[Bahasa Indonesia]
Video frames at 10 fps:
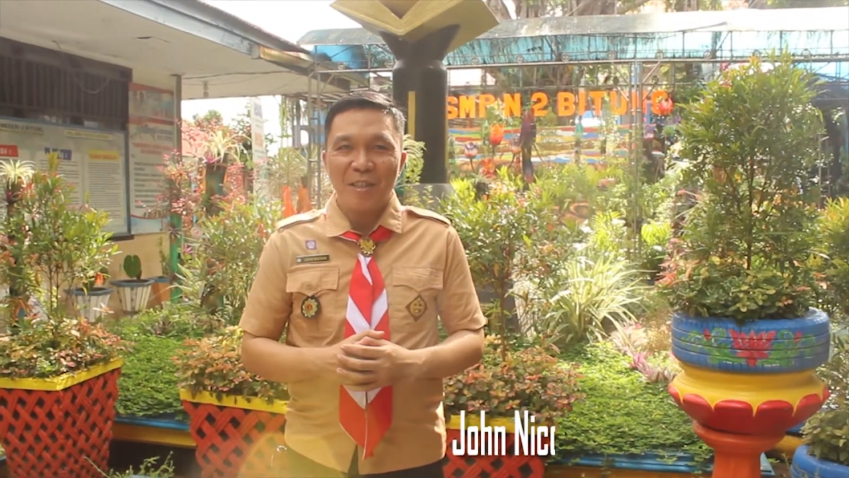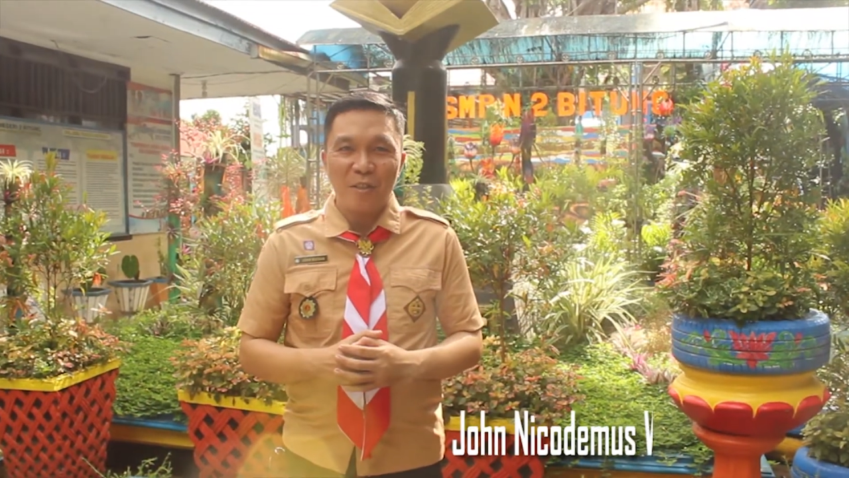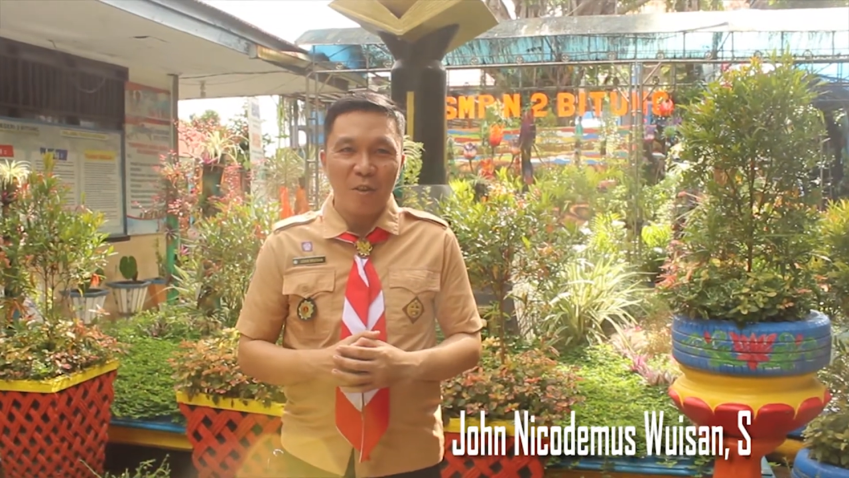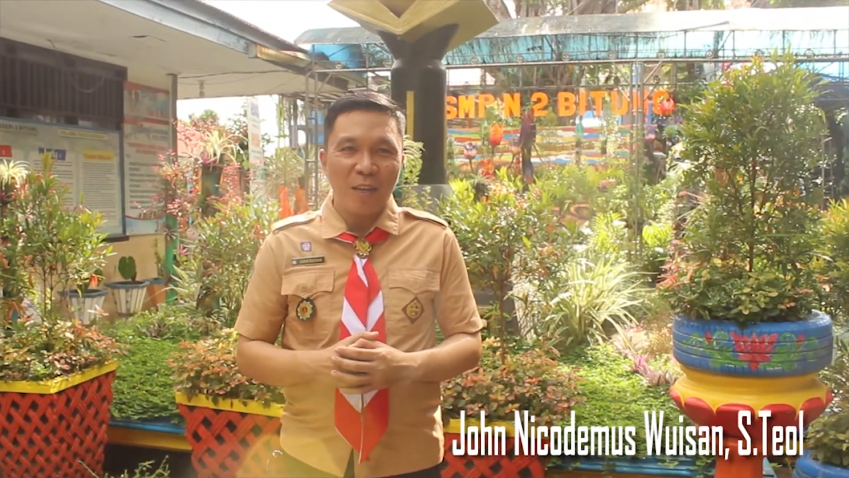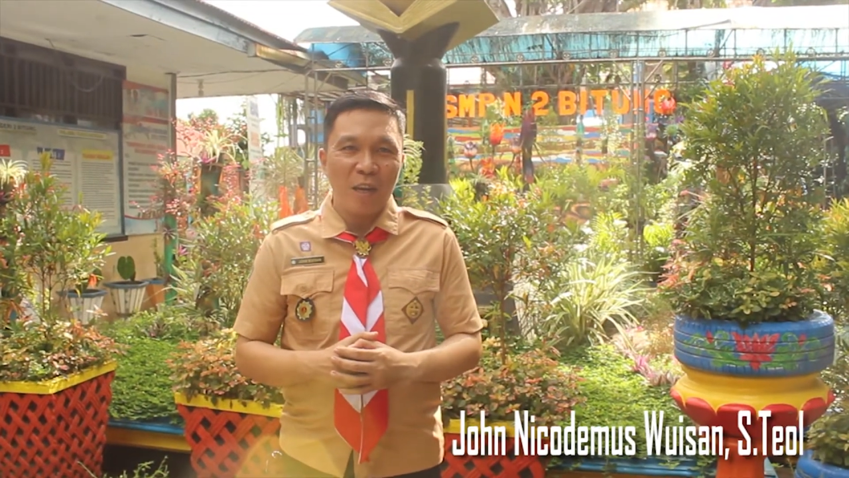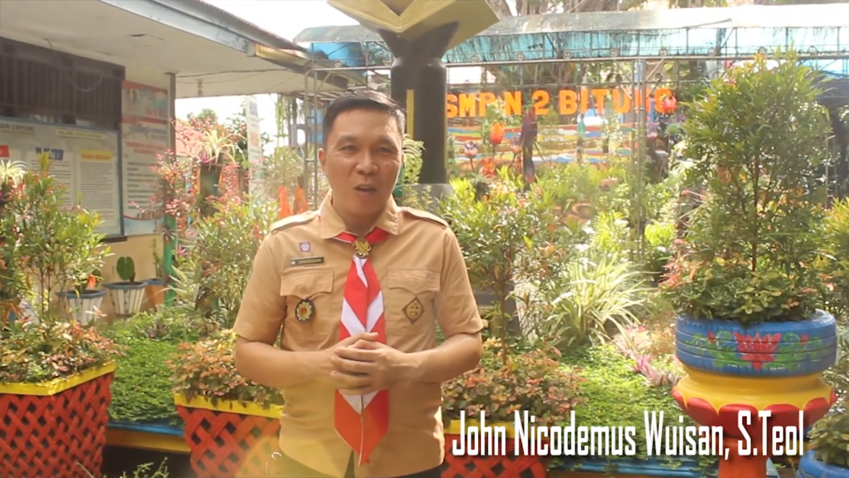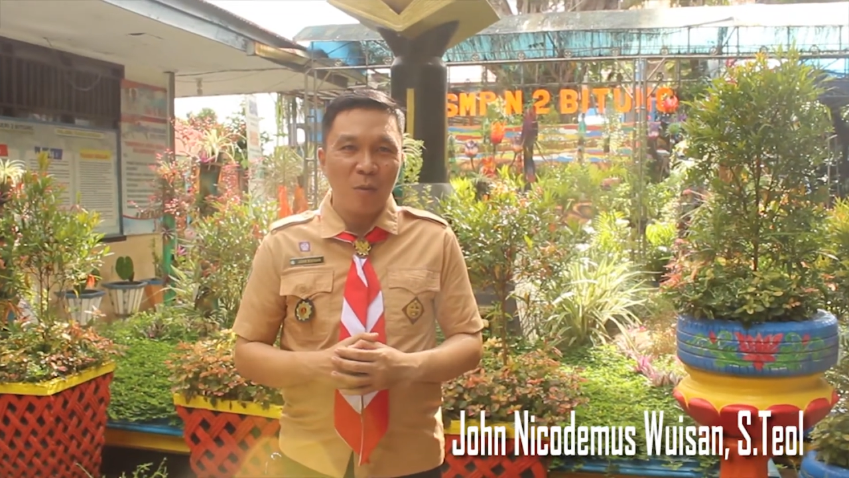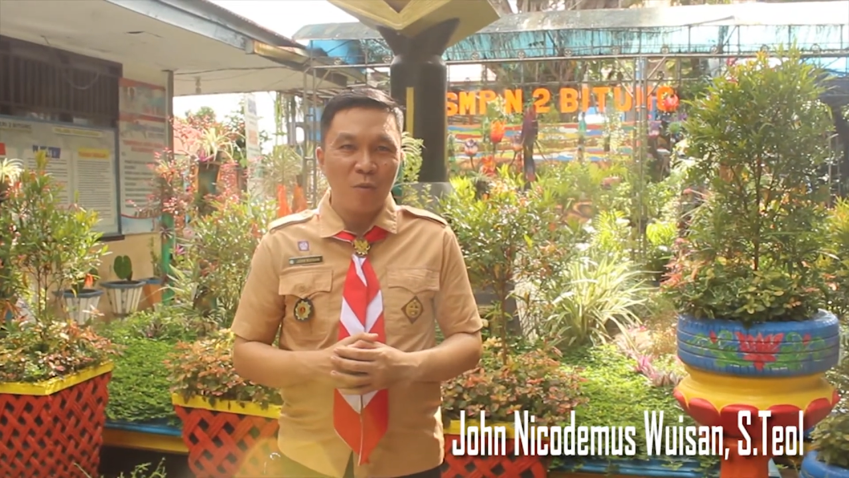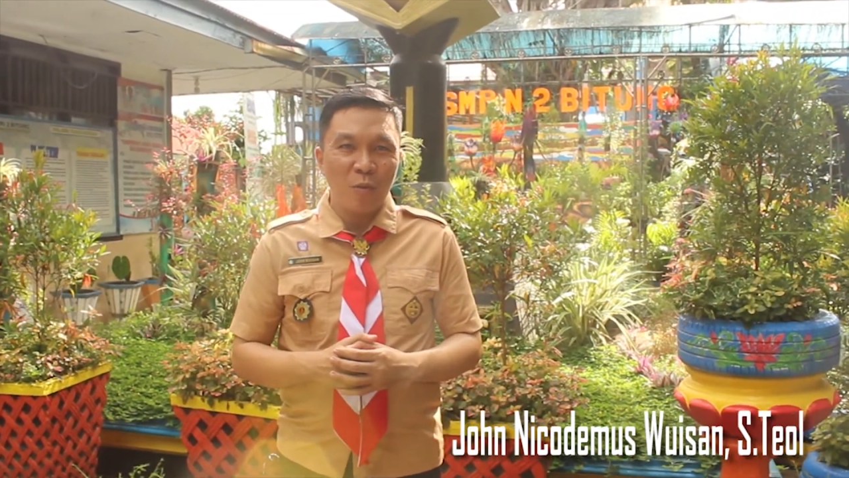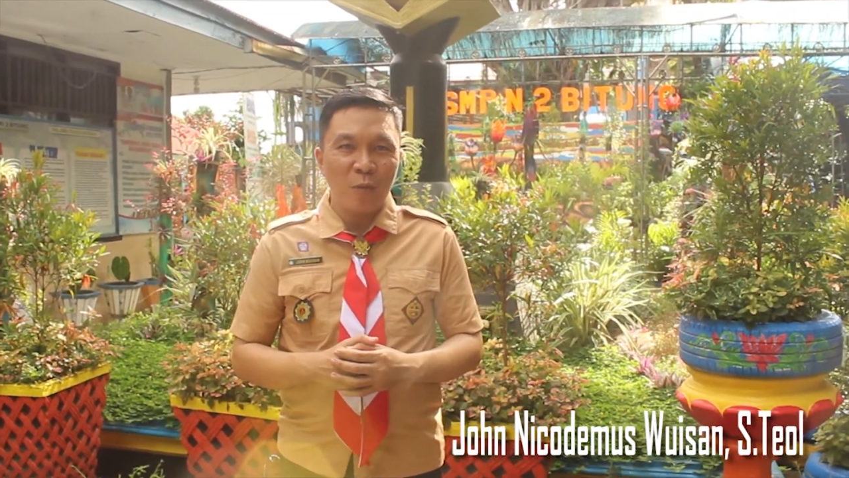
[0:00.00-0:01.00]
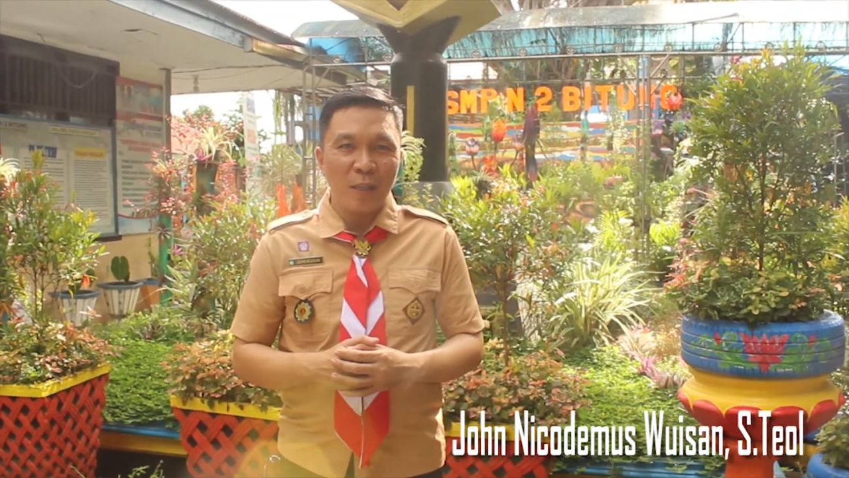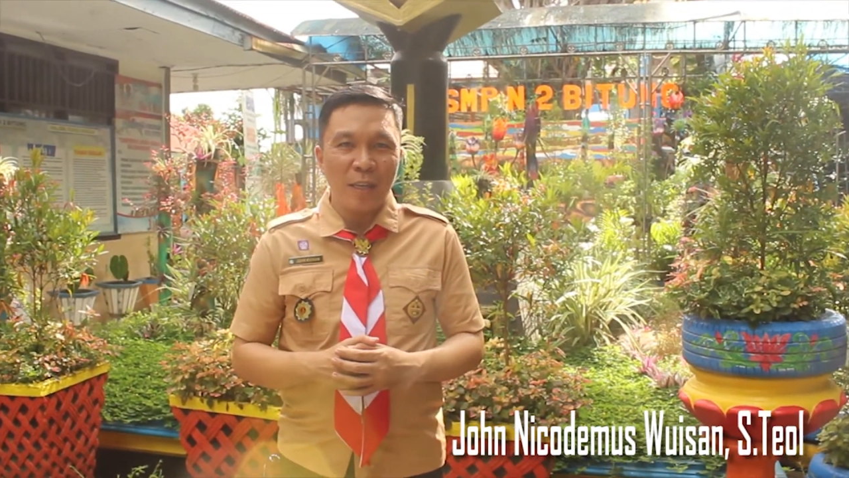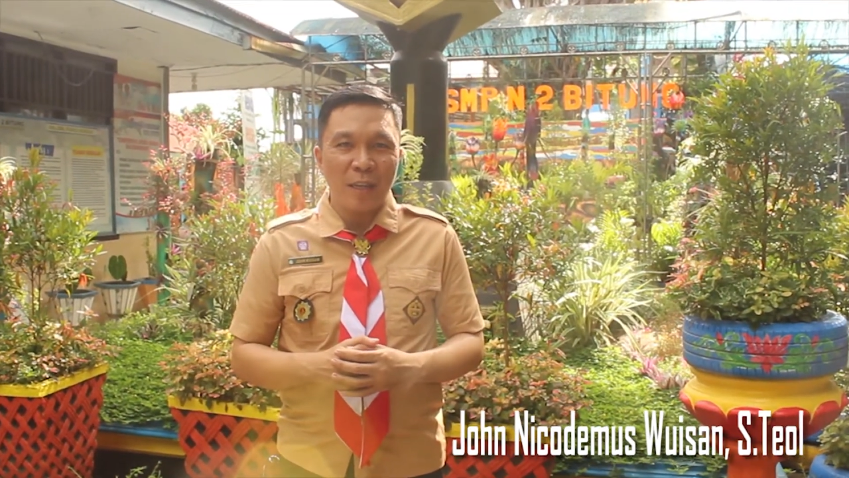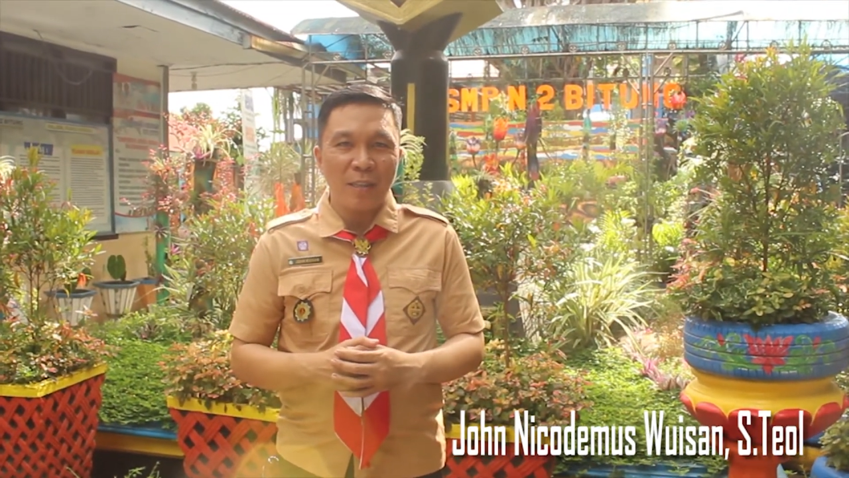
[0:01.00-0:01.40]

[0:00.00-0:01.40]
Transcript: John Nikodemus Wisan